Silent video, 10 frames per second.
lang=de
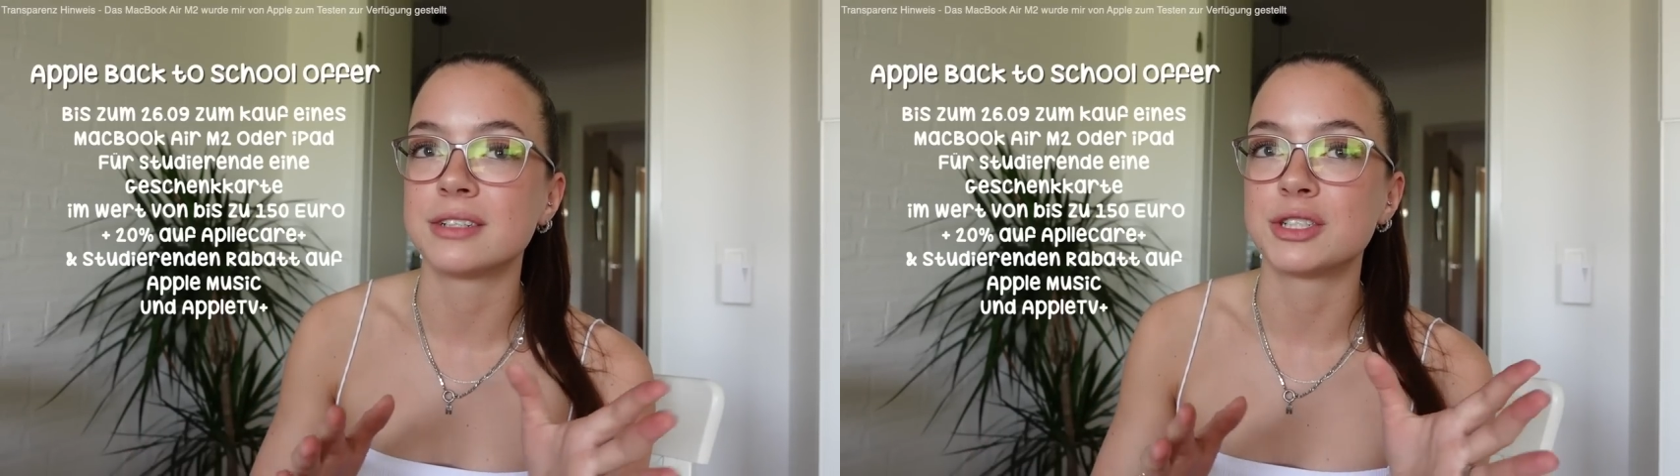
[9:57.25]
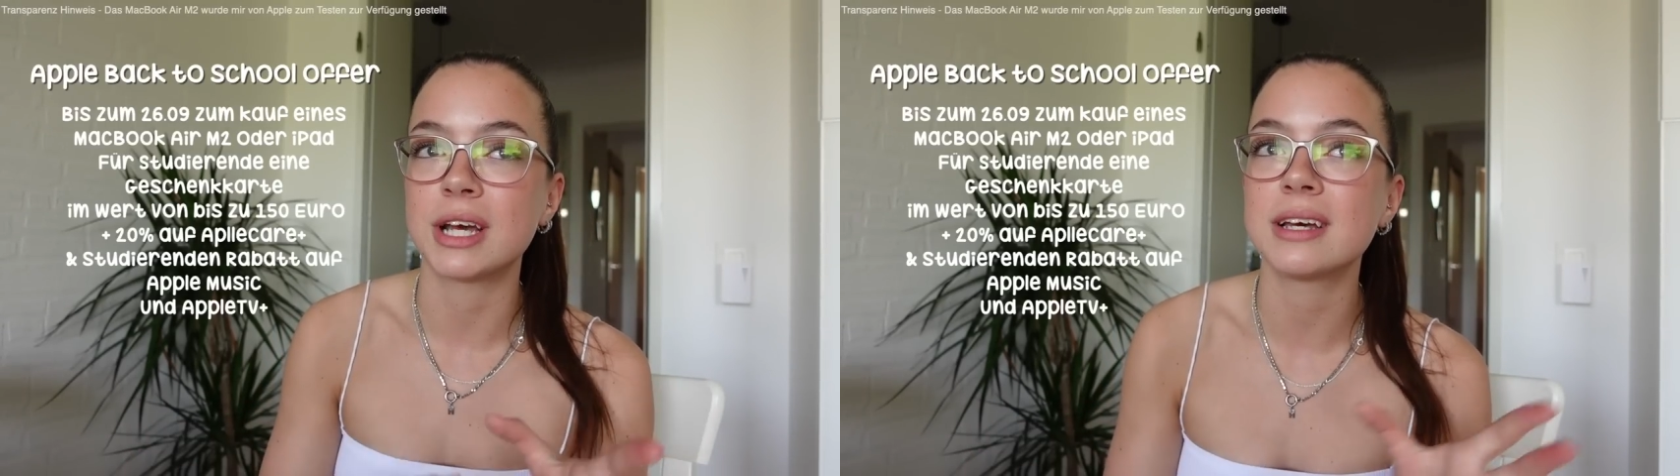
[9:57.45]

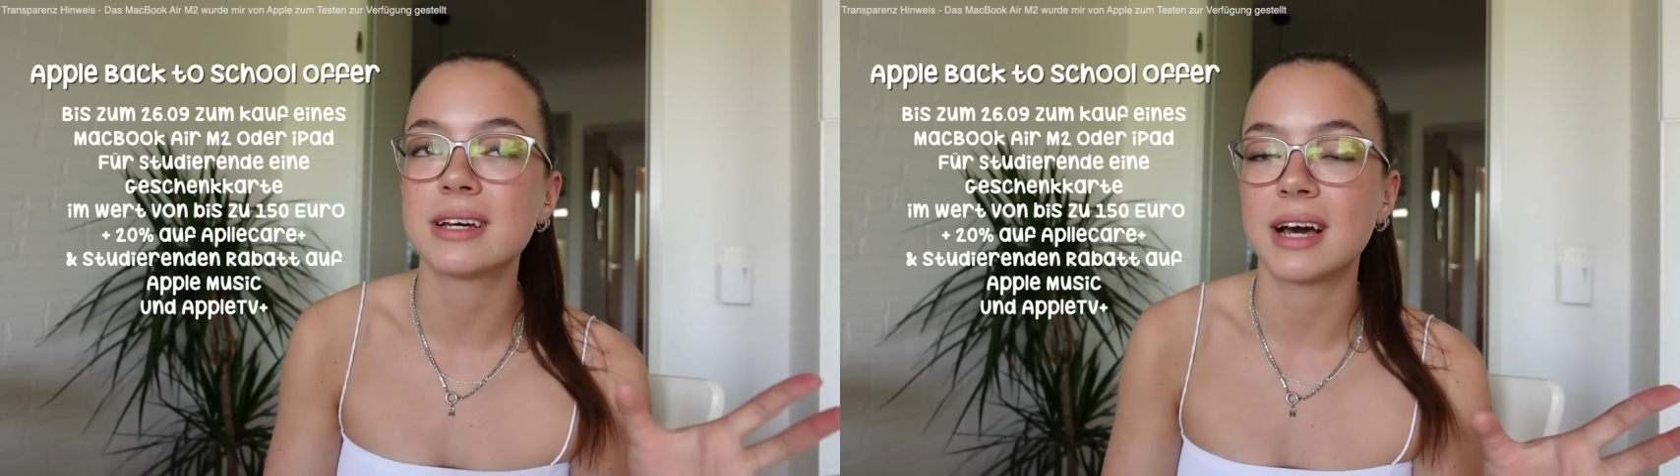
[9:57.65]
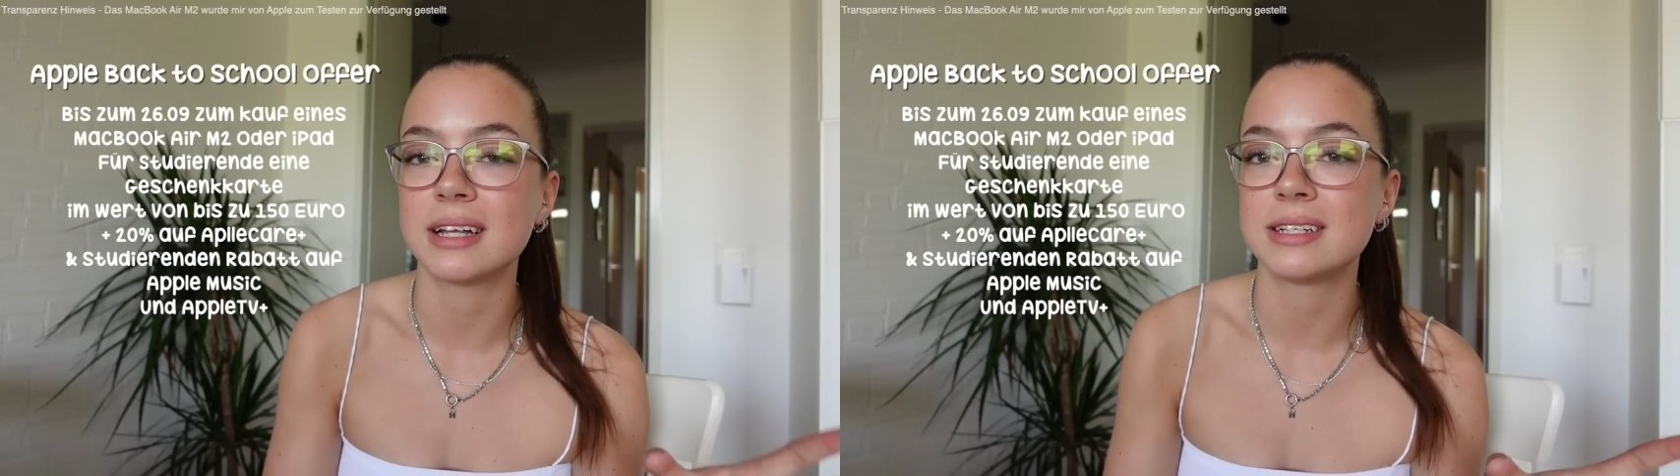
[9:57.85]

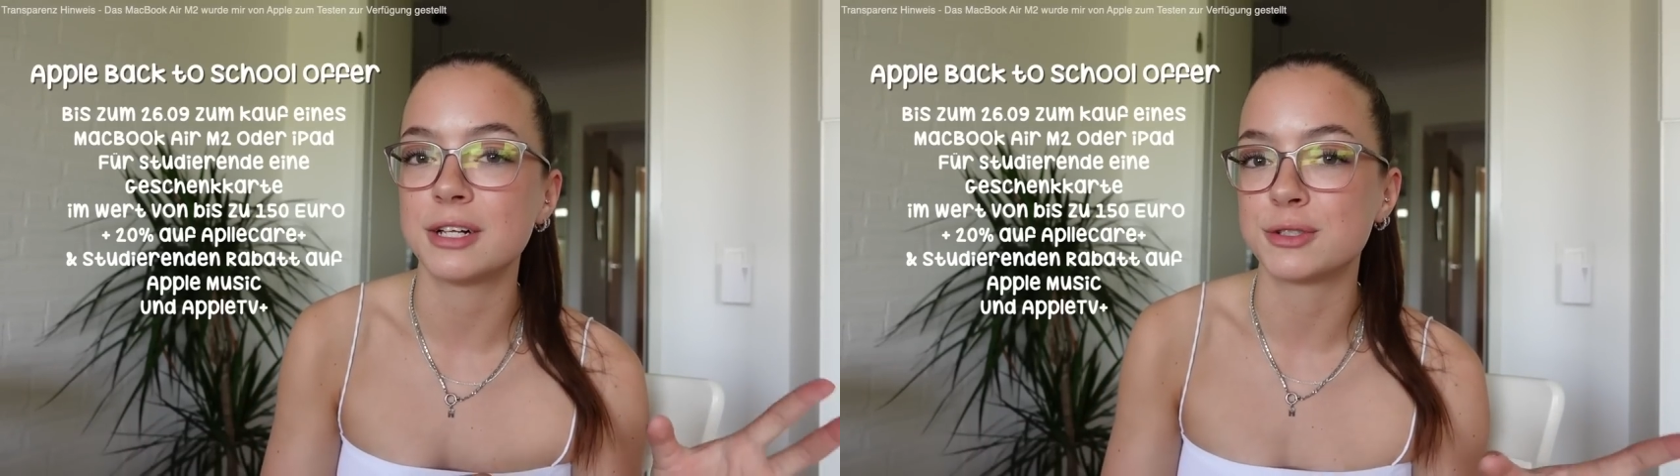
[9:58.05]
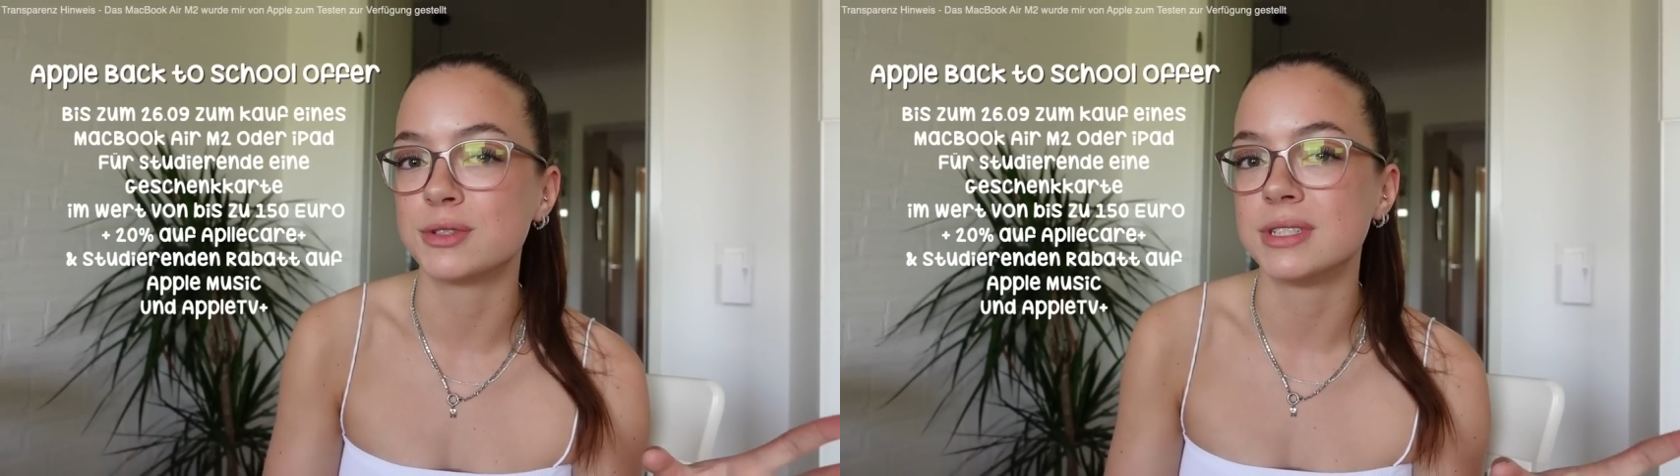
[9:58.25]
Geschenkekarte
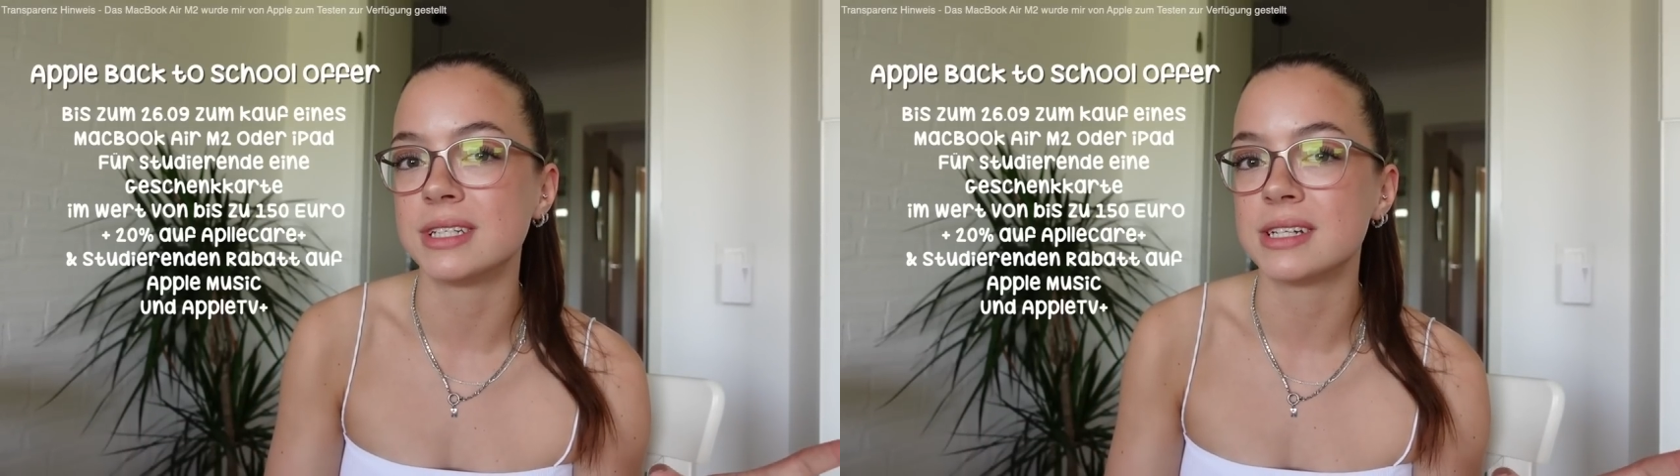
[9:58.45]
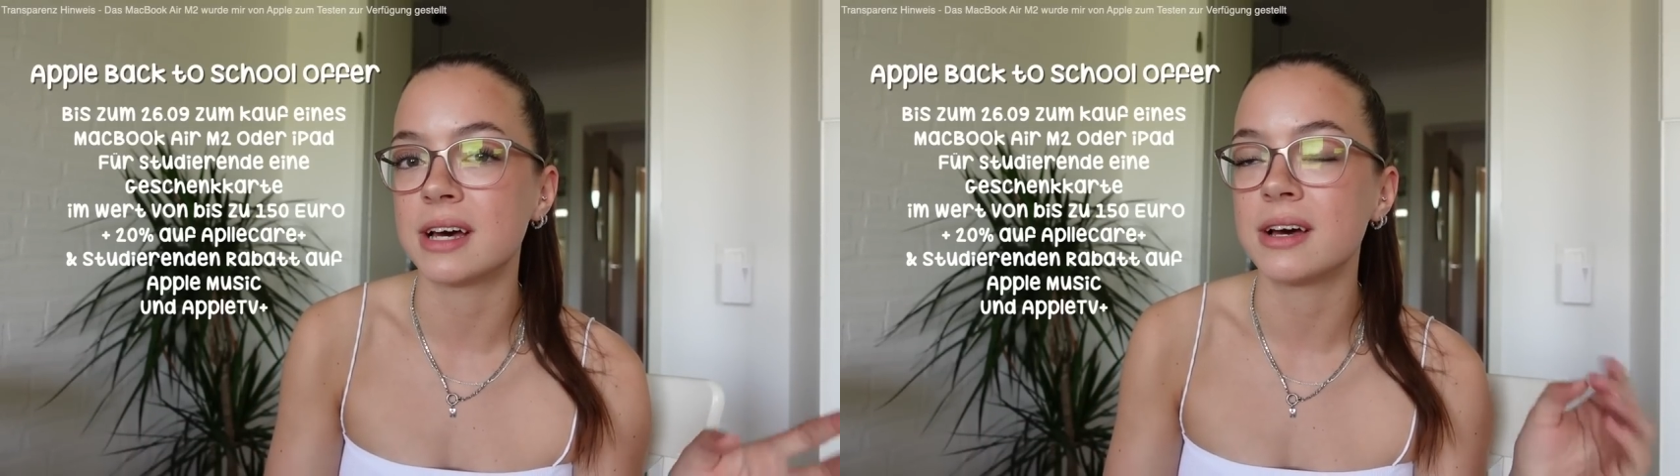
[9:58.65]
als
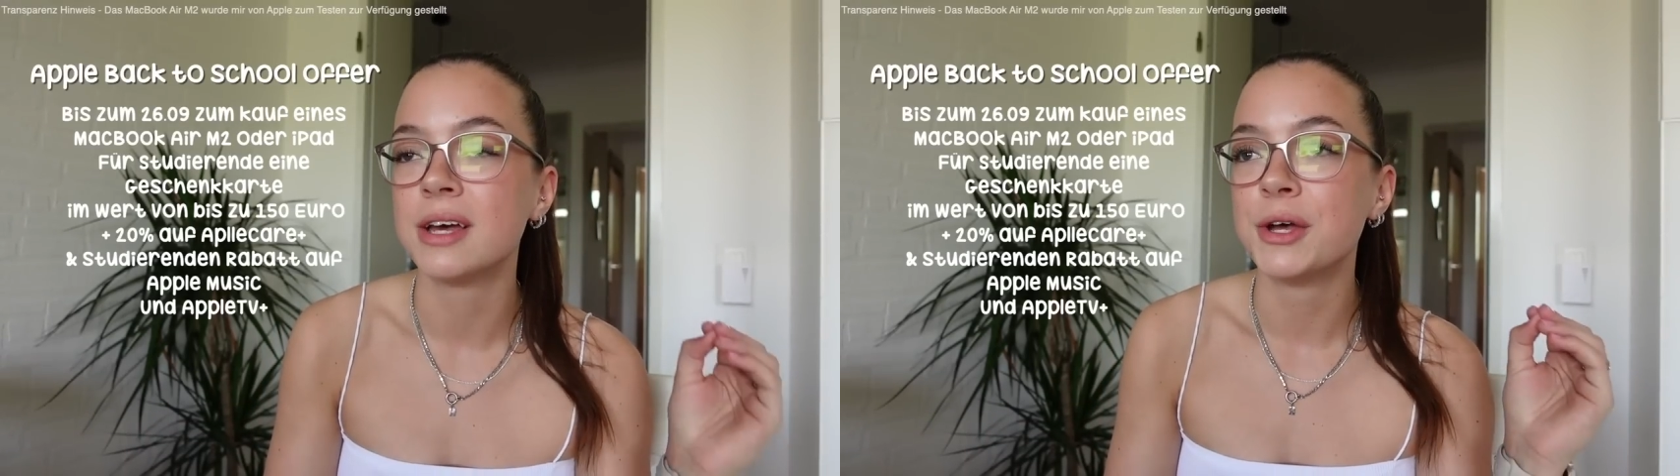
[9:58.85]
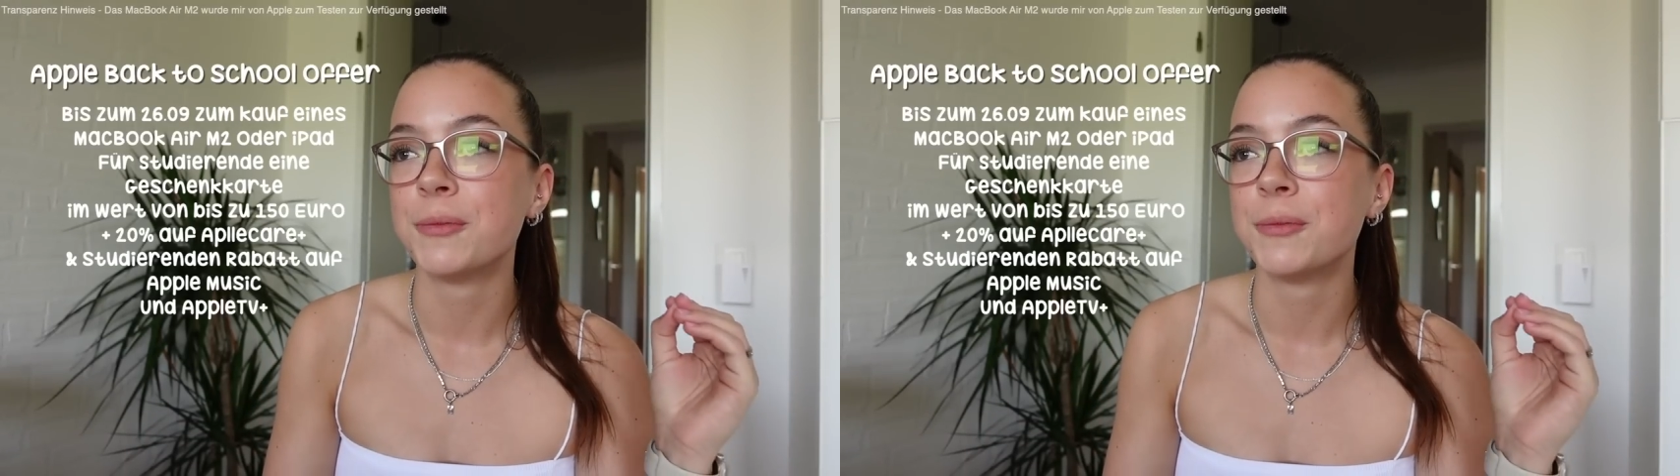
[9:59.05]
Studierender